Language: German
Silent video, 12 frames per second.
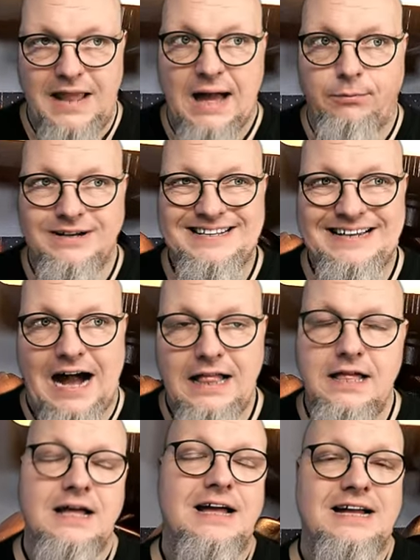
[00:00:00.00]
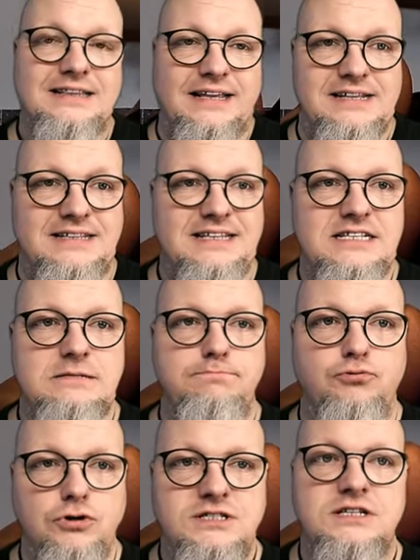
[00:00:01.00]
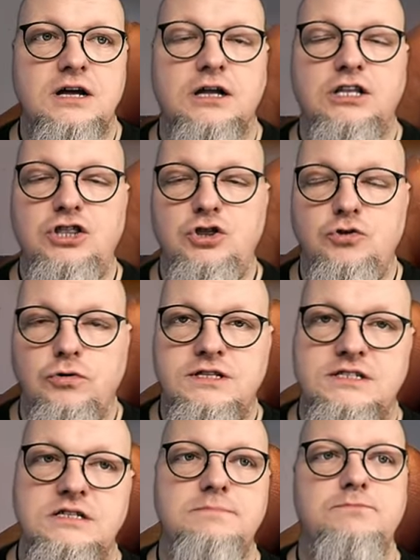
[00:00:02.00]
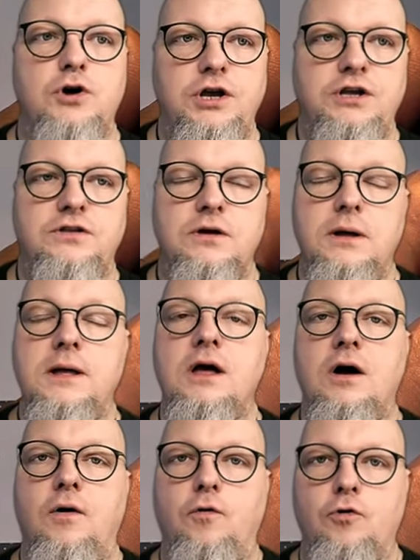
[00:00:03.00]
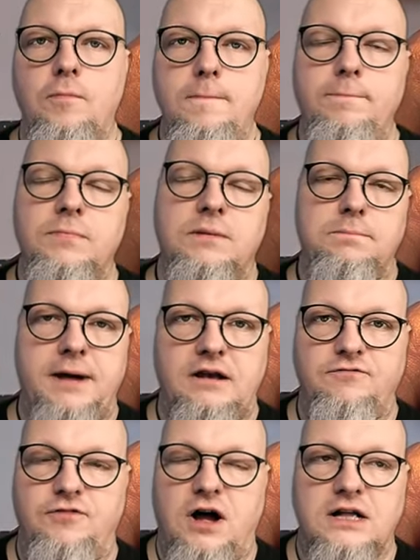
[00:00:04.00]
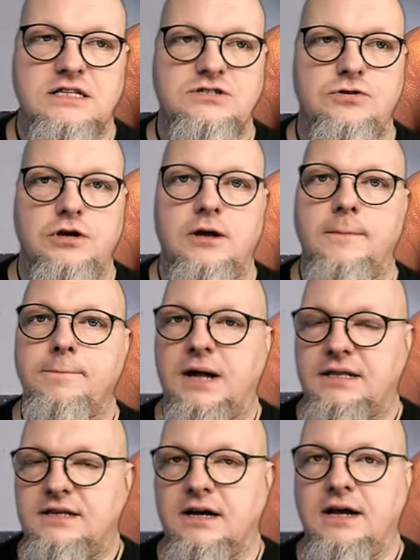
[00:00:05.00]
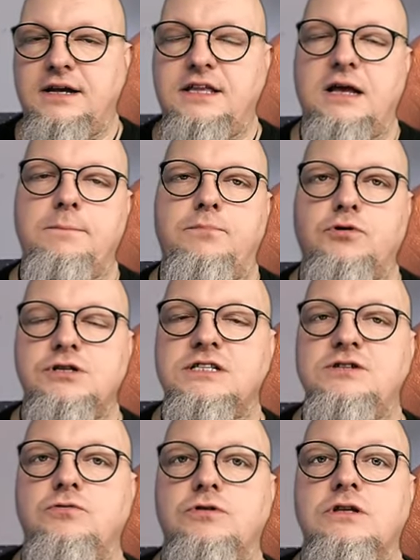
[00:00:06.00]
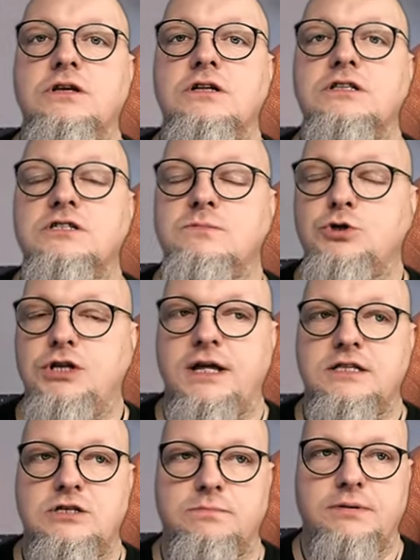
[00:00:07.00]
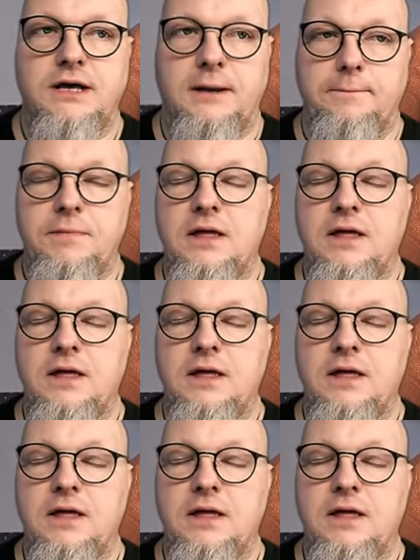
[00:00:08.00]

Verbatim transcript: aber ist egal, dass ich diesen Bus nutzen möchte, um mein Fahrzeug an der richtigen Position zum Stehen zu bringen.